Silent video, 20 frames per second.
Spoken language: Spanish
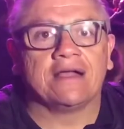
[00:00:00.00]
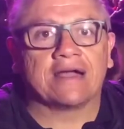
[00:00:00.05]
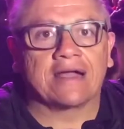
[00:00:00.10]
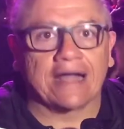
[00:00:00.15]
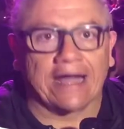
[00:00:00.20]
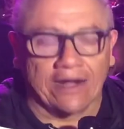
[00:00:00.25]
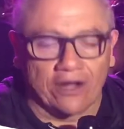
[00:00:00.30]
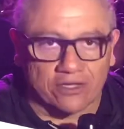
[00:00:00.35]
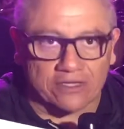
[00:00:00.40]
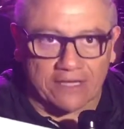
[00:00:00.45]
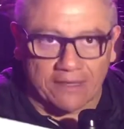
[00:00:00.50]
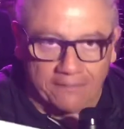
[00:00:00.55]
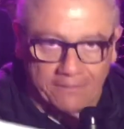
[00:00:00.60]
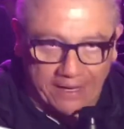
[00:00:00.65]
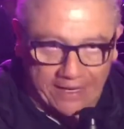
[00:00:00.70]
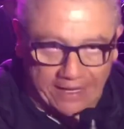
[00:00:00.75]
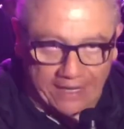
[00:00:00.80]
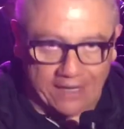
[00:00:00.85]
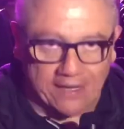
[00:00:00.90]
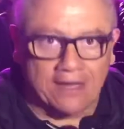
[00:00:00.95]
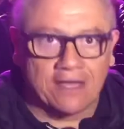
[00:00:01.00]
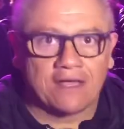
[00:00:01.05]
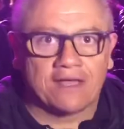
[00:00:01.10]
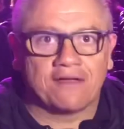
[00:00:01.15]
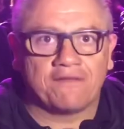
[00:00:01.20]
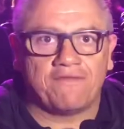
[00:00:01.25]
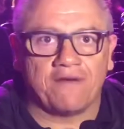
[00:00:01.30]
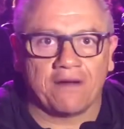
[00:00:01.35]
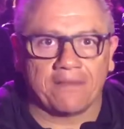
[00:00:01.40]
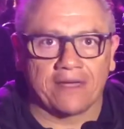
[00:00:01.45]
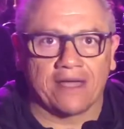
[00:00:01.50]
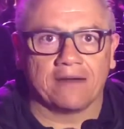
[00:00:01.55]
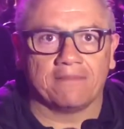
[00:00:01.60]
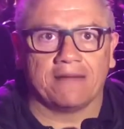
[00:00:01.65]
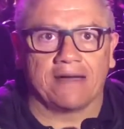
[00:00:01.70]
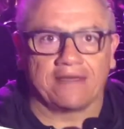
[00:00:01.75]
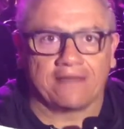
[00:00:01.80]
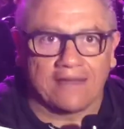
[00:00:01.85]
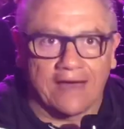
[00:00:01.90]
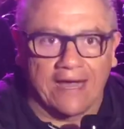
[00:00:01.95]
Ganó también Fabián
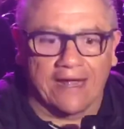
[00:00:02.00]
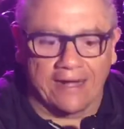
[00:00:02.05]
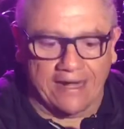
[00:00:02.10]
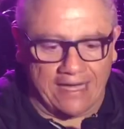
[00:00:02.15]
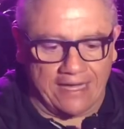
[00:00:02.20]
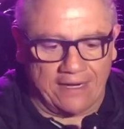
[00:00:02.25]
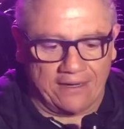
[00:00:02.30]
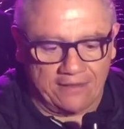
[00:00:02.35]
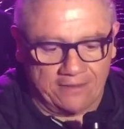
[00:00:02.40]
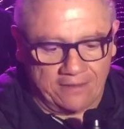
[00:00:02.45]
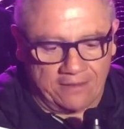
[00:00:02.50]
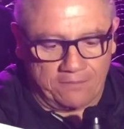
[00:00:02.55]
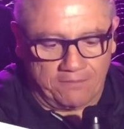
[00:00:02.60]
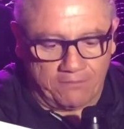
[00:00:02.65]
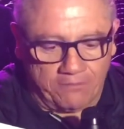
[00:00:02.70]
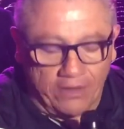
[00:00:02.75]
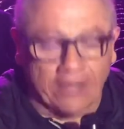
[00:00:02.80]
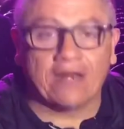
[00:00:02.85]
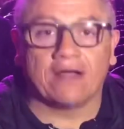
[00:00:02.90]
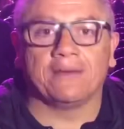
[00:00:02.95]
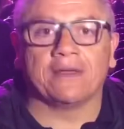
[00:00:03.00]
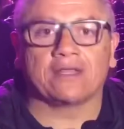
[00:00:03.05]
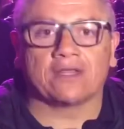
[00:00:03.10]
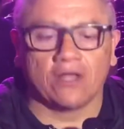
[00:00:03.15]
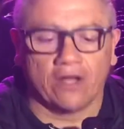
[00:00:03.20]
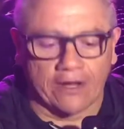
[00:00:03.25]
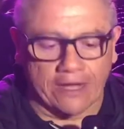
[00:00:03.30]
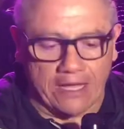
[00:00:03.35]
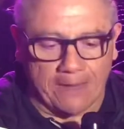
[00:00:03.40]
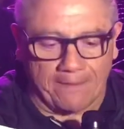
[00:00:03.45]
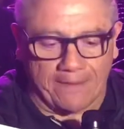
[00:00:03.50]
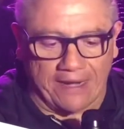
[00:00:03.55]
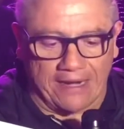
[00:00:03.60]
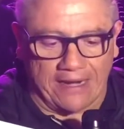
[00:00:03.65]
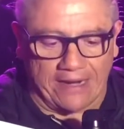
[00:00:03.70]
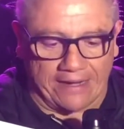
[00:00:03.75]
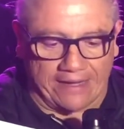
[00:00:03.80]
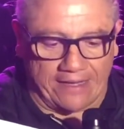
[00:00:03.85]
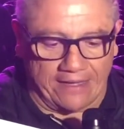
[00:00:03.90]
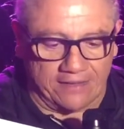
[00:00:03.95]
Maidana. Buena victoria para el
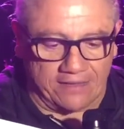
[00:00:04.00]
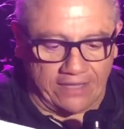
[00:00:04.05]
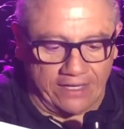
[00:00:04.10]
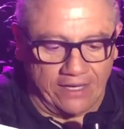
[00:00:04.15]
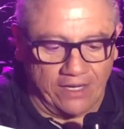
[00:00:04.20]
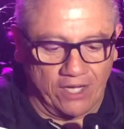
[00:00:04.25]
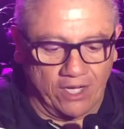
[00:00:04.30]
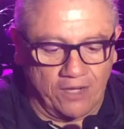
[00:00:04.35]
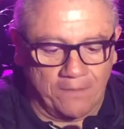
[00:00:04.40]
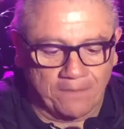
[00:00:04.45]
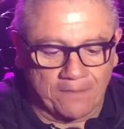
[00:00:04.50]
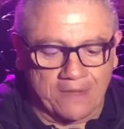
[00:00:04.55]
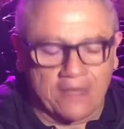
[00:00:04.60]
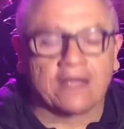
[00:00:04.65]
argentino.